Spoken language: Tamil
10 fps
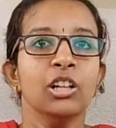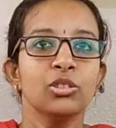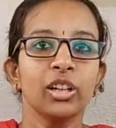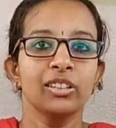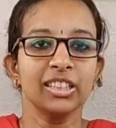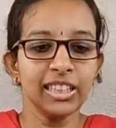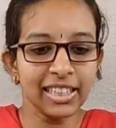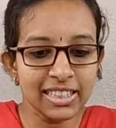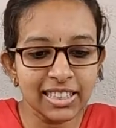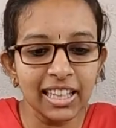சோ இது வந்து
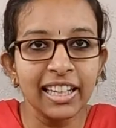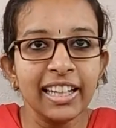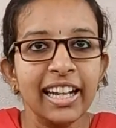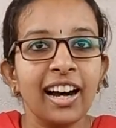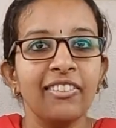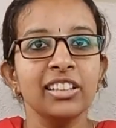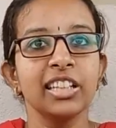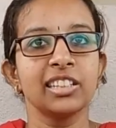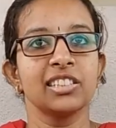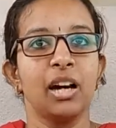டிஜிட்டல் இந்தியா
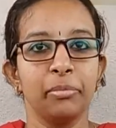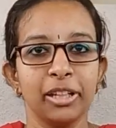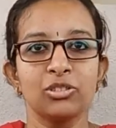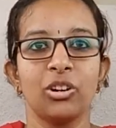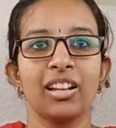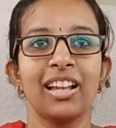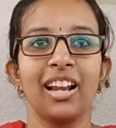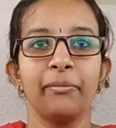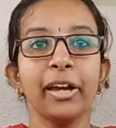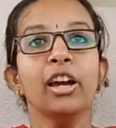வந்துருச்சு அப்படின்னு சொல்றது
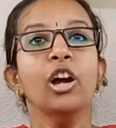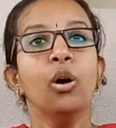எல்லாமே